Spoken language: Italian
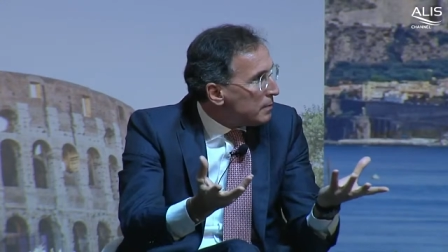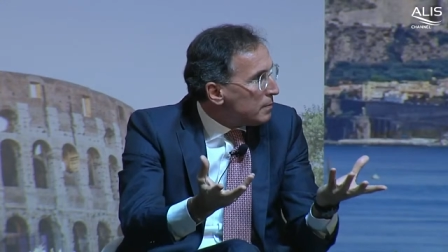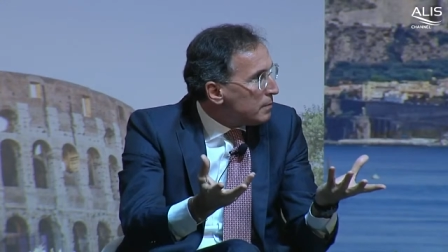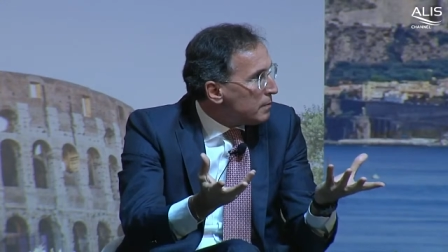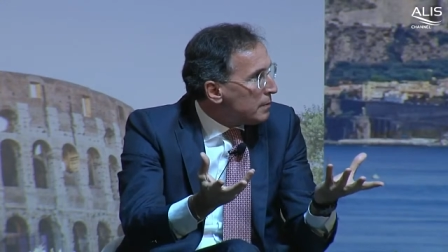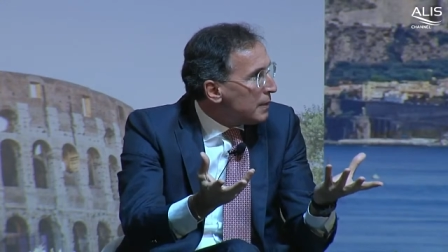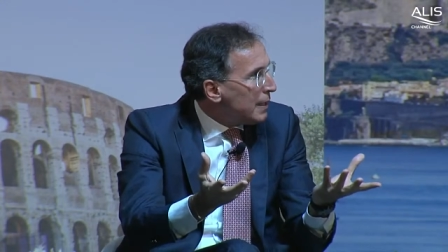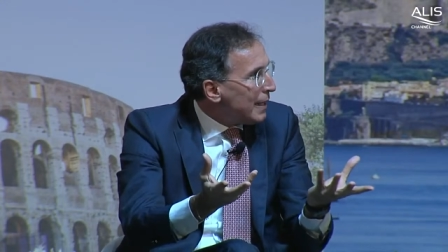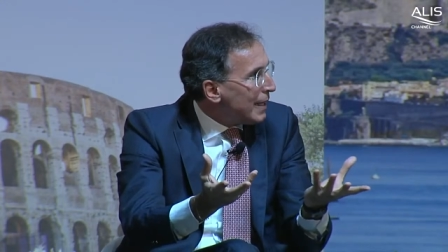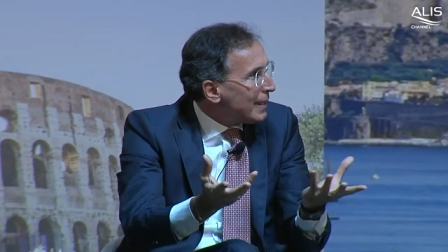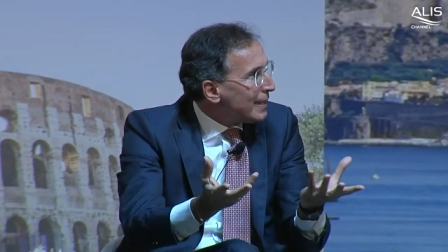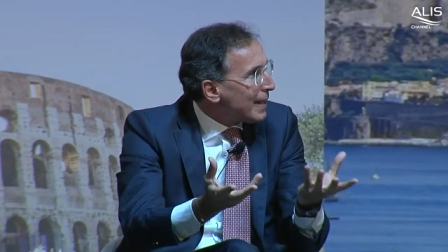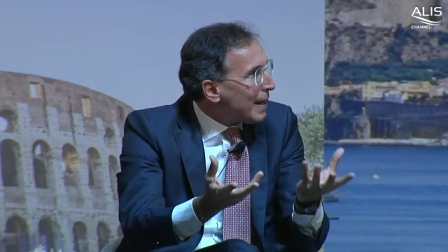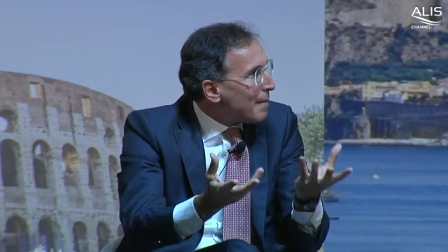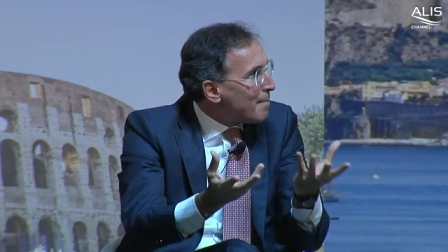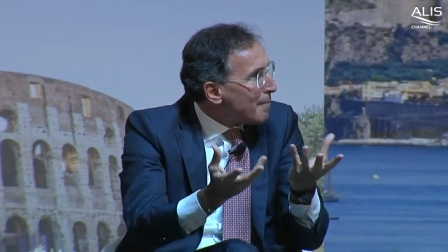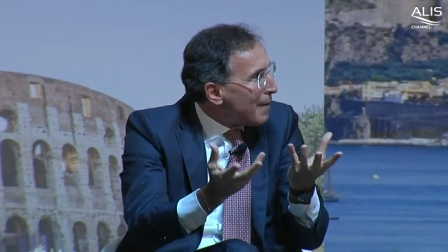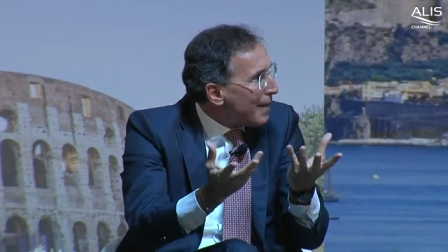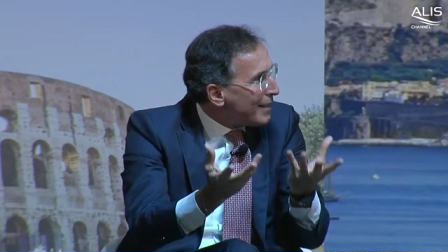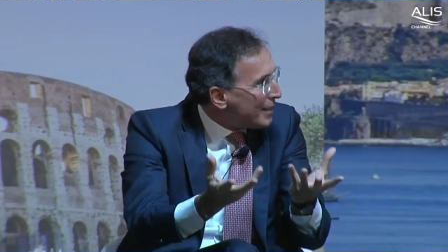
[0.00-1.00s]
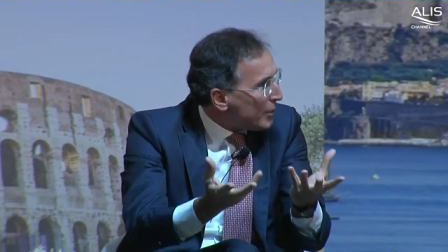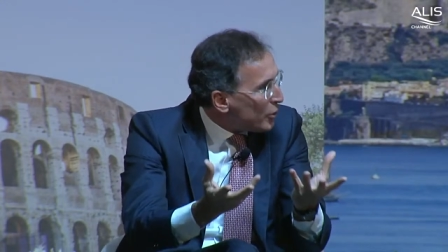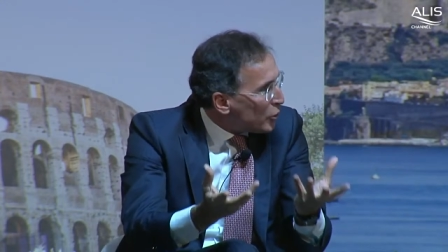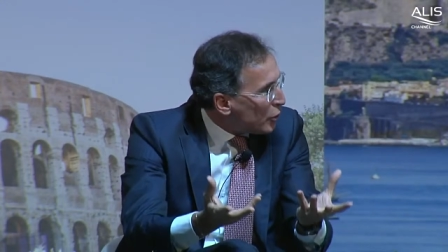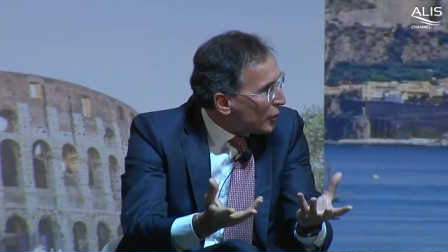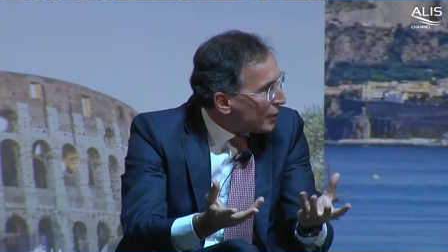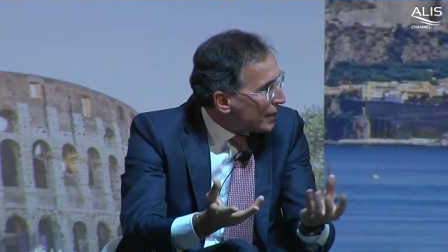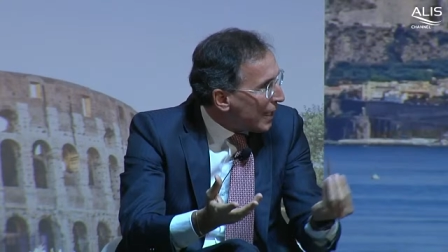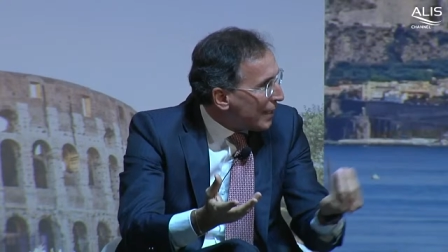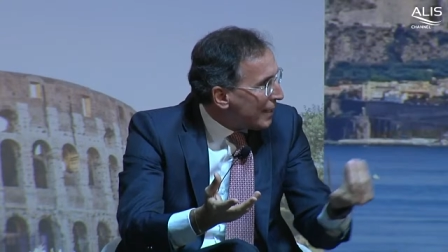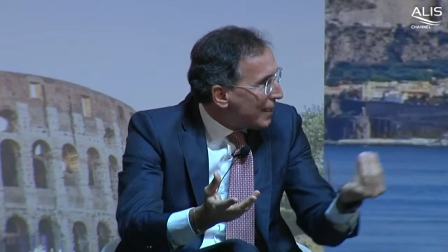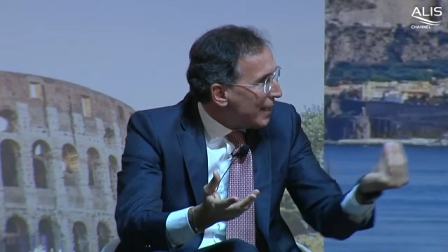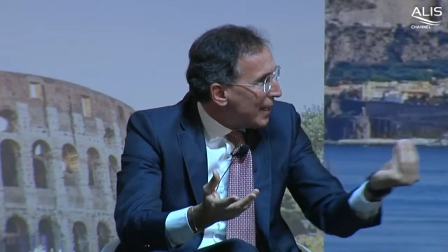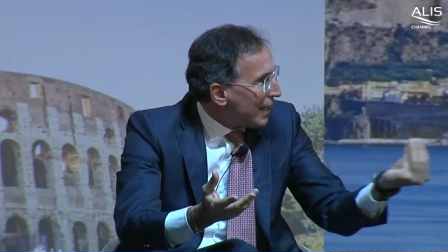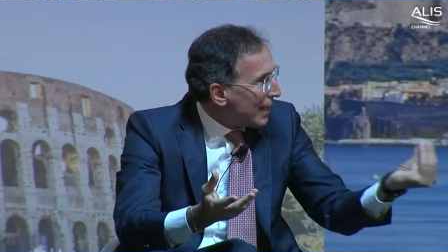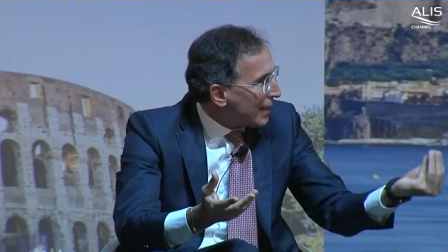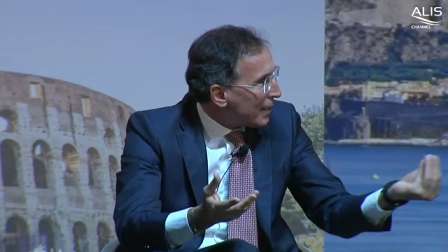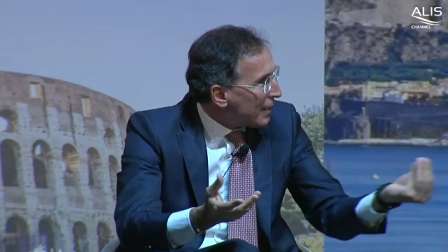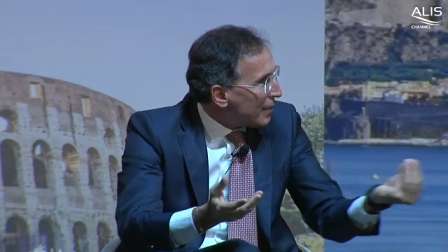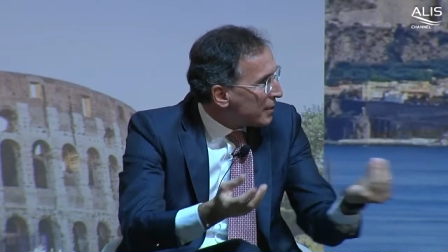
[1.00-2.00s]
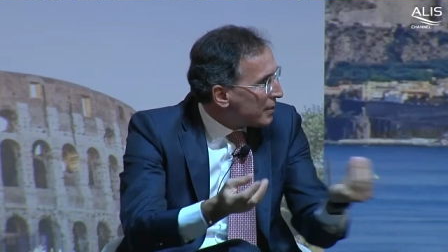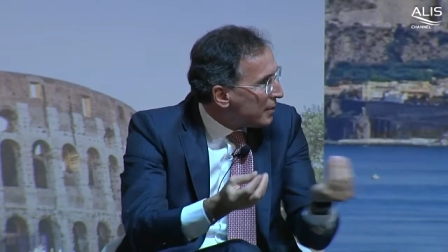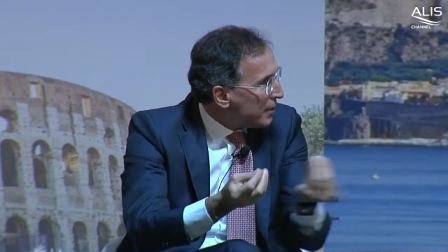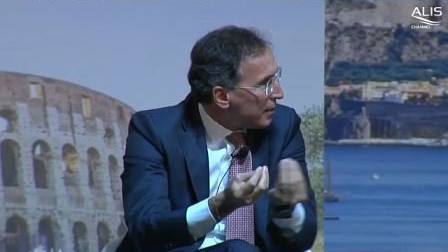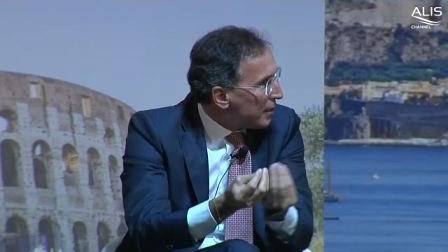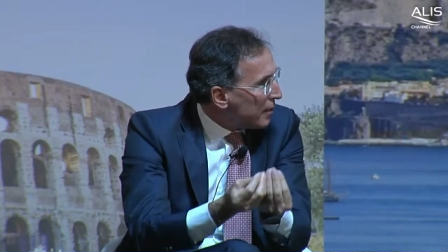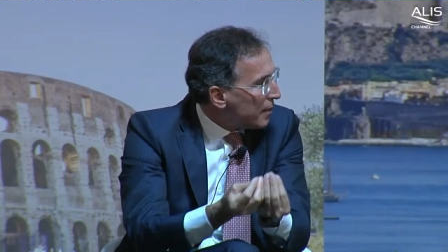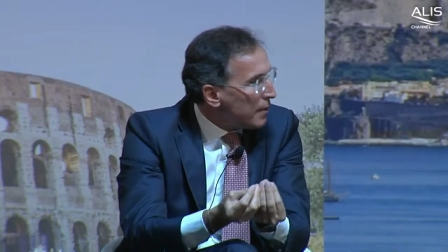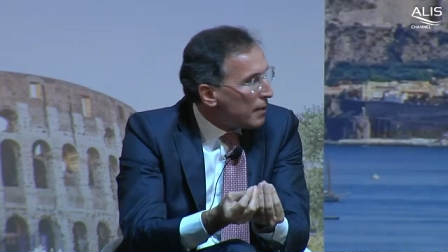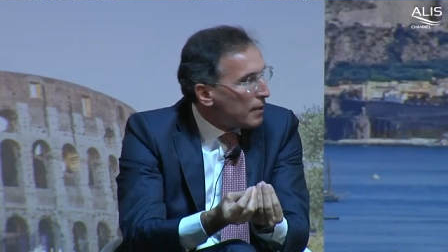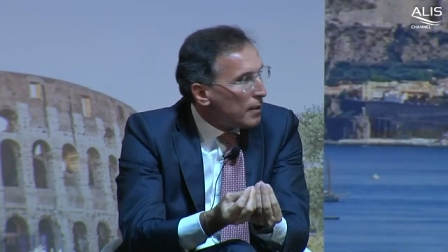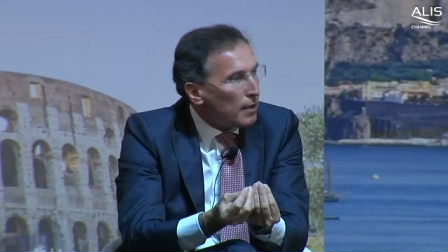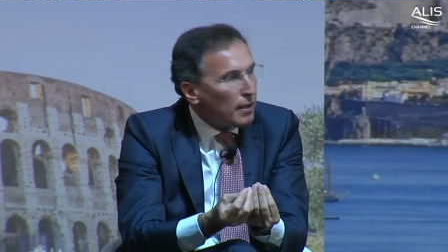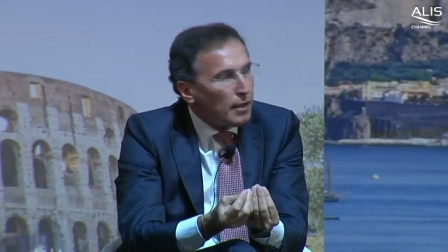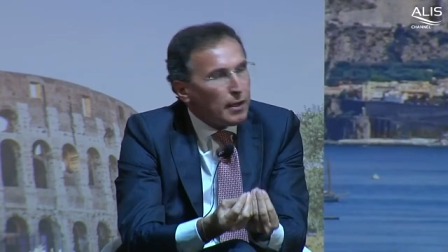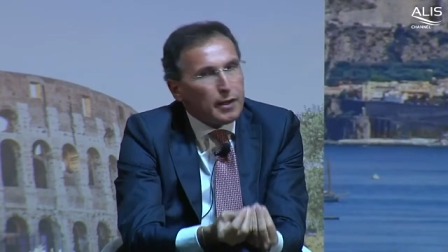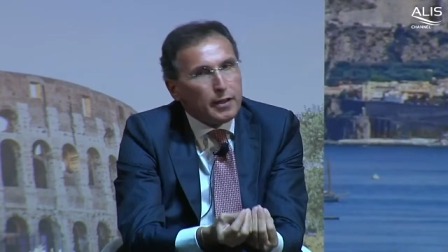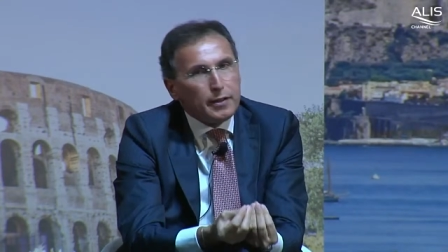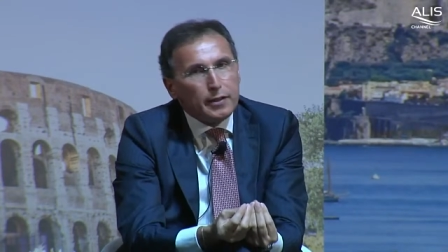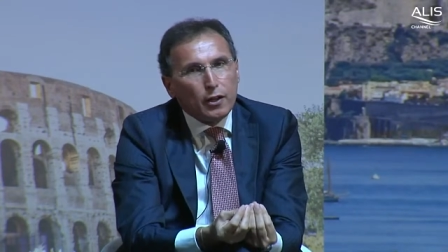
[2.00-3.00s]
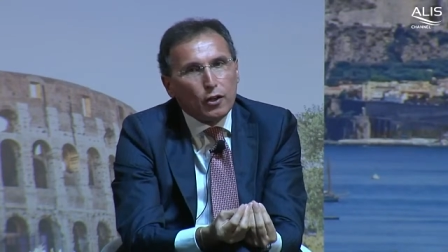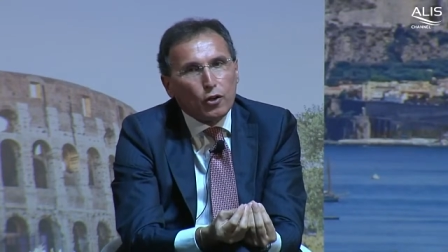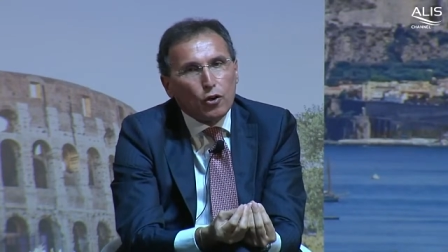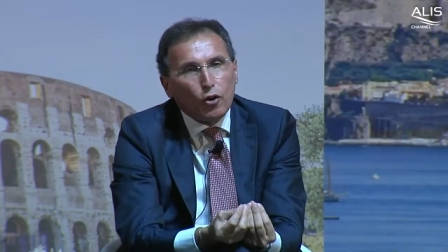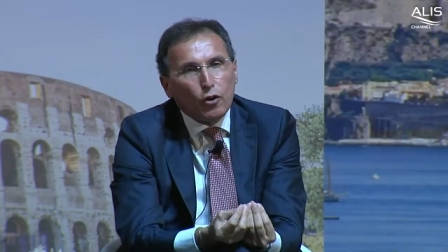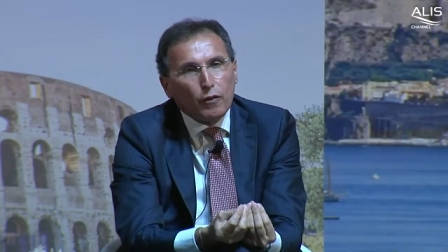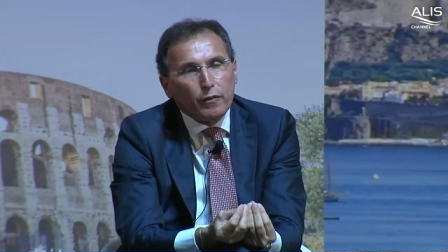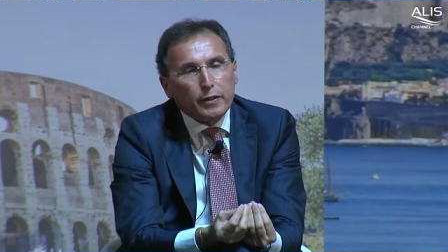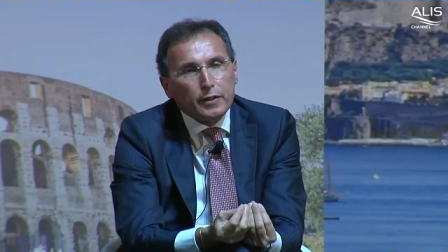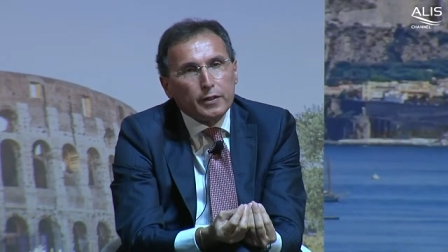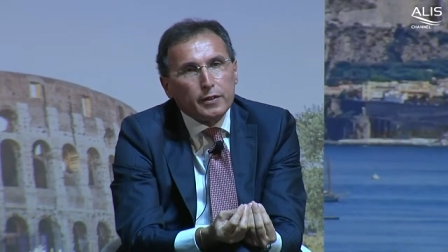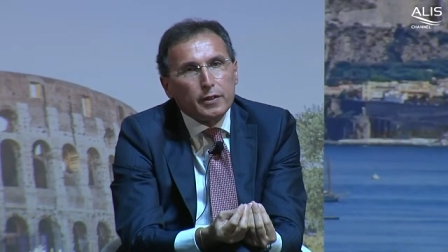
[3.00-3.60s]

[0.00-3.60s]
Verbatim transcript: della drammaticità eh, della eh, crisi eh, del Covid.